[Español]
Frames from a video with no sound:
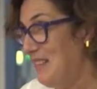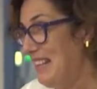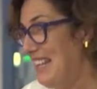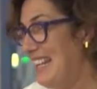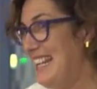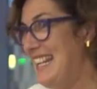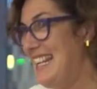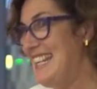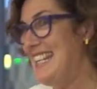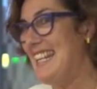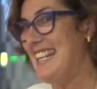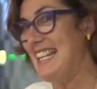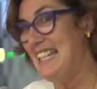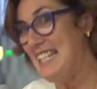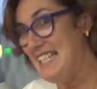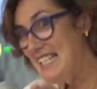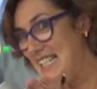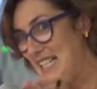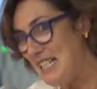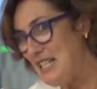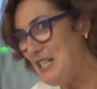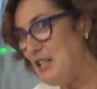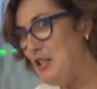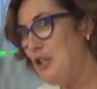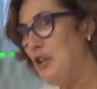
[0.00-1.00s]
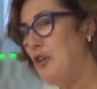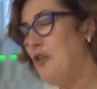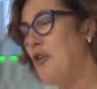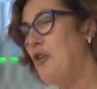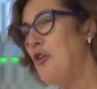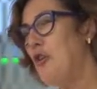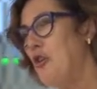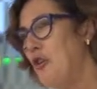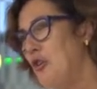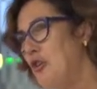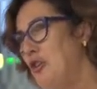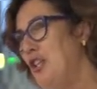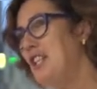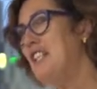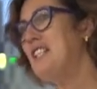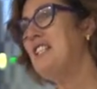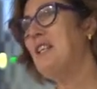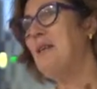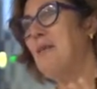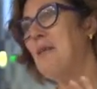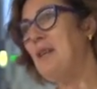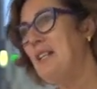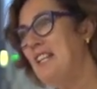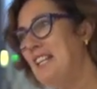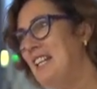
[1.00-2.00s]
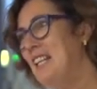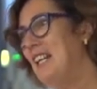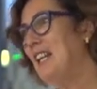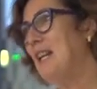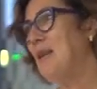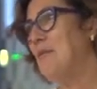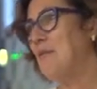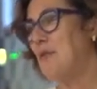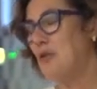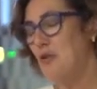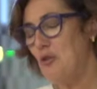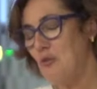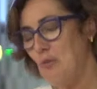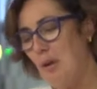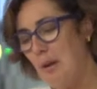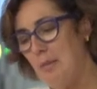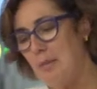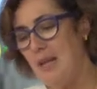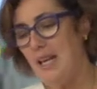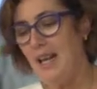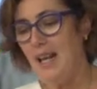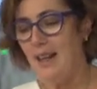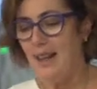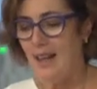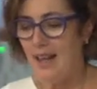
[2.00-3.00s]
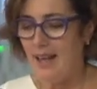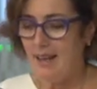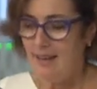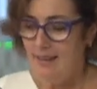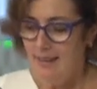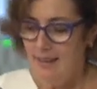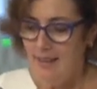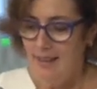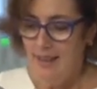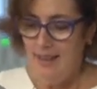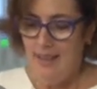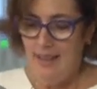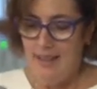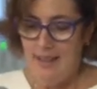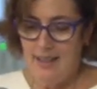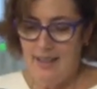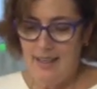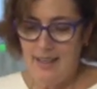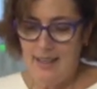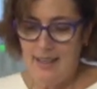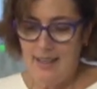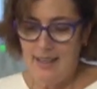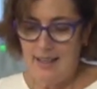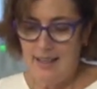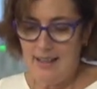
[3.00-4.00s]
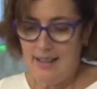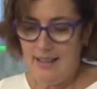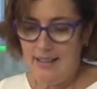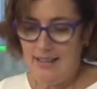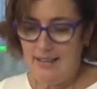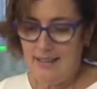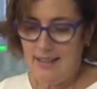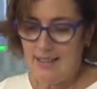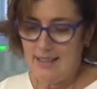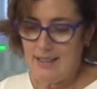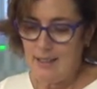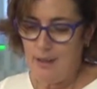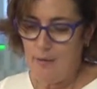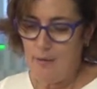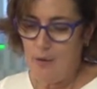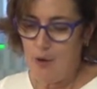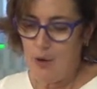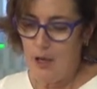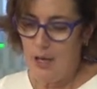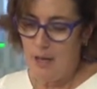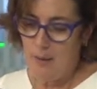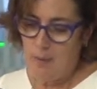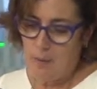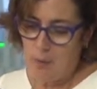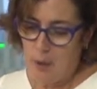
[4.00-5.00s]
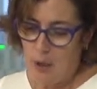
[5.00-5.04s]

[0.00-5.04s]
¿eh? Y él insistió, no, no, tienes que venir, queremos una mirada eh, desde fuera.